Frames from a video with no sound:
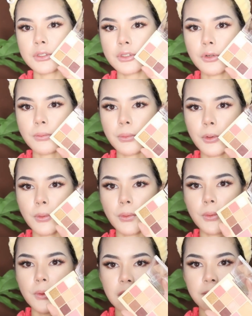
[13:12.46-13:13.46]
ชมพู
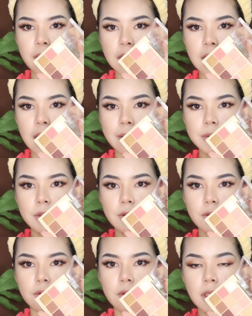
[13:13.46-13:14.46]
ที่ปัดแก้ม
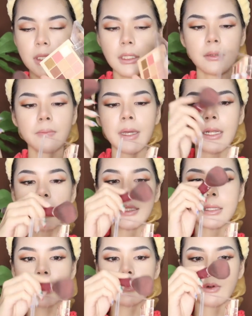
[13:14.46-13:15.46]
ตัวนี้พาเลต
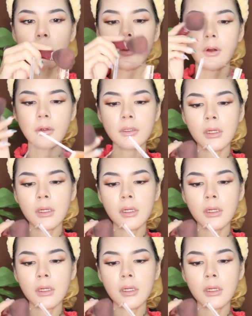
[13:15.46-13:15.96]
เดิมของ